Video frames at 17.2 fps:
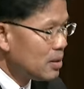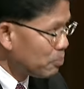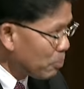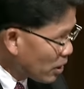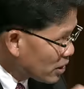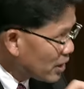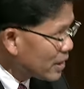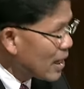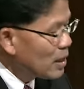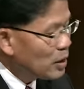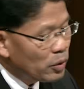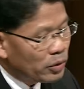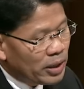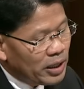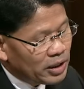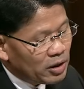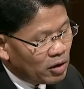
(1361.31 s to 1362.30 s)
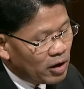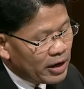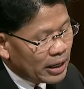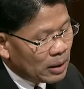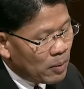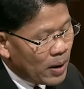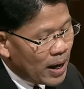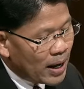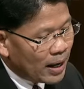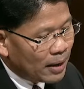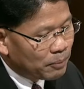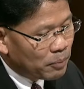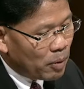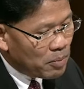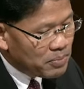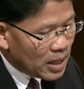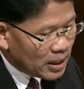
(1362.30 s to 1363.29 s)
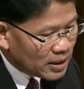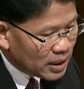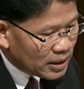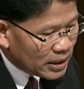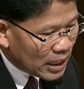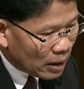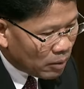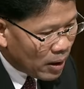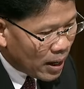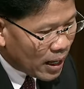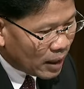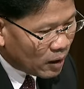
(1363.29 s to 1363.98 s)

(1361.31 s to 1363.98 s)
เพราะฉะนั้นจุดนี้ต้องเรียนว่า ผมยังยืนยันว่า